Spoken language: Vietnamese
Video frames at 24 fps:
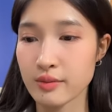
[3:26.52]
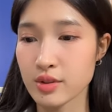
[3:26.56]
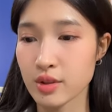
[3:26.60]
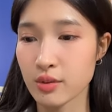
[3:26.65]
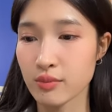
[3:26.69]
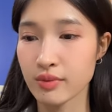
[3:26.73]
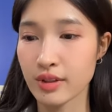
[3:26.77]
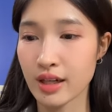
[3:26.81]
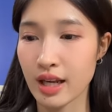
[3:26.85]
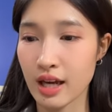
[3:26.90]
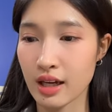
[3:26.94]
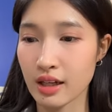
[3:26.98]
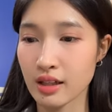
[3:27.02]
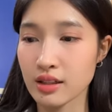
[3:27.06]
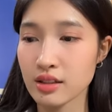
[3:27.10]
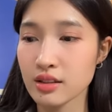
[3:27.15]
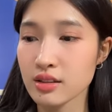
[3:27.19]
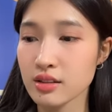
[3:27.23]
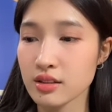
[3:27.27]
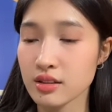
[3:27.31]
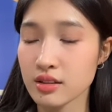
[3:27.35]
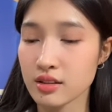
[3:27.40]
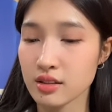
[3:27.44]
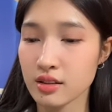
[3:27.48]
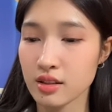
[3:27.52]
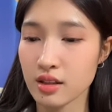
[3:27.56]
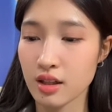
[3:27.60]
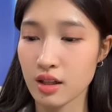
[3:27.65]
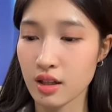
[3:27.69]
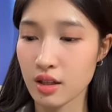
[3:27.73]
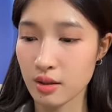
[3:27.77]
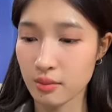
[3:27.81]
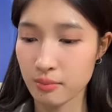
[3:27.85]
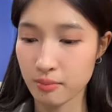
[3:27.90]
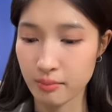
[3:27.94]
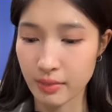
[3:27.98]
kem chống nắng
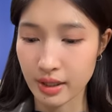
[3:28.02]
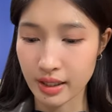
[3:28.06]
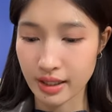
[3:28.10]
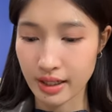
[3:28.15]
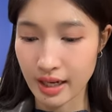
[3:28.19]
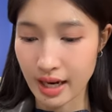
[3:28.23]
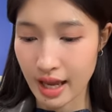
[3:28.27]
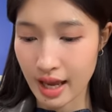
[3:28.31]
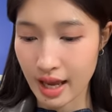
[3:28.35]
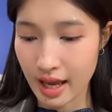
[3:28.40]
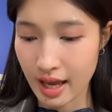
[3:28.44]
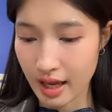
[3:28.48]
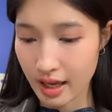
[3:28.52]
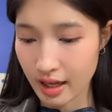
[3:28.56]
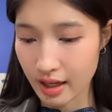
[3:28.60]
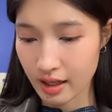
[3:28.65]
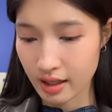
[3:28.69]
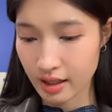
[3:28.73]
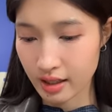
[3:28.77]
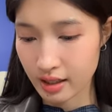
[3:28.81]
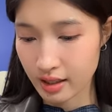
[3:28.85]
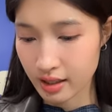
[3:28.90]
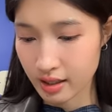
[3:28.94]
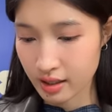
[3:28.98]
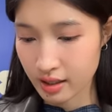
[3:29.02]
mặt nạ